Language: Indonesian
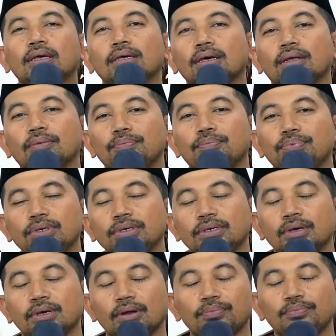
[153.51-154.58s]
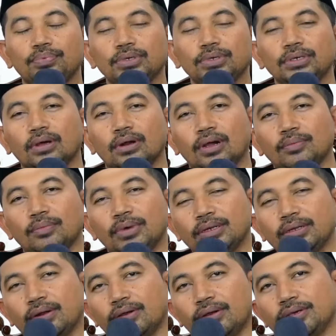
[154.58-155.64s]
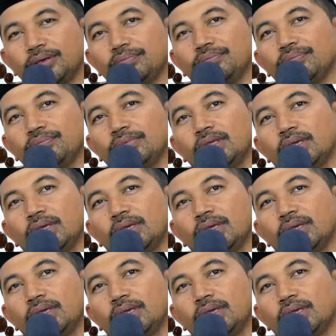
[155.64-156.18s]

ya Rabbi ya Rabbi ya Rahman ya Rahim